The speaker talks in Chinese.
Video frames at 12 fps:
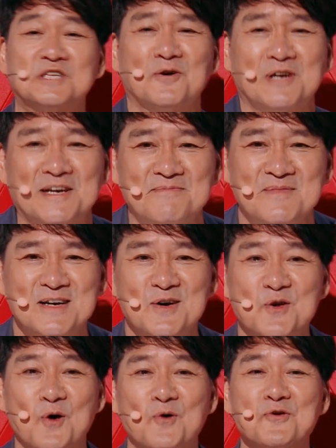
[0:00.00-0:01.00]
少年，
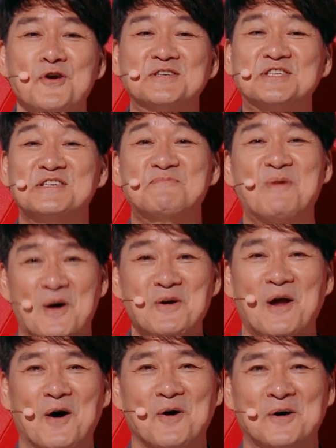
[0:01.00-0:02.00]
永远是朋
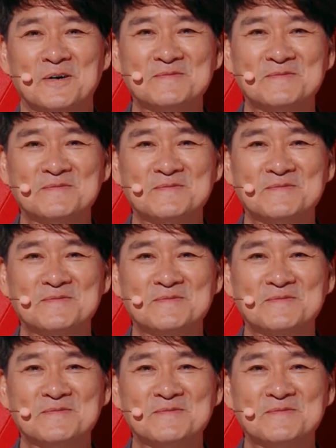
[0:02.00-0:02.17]
友。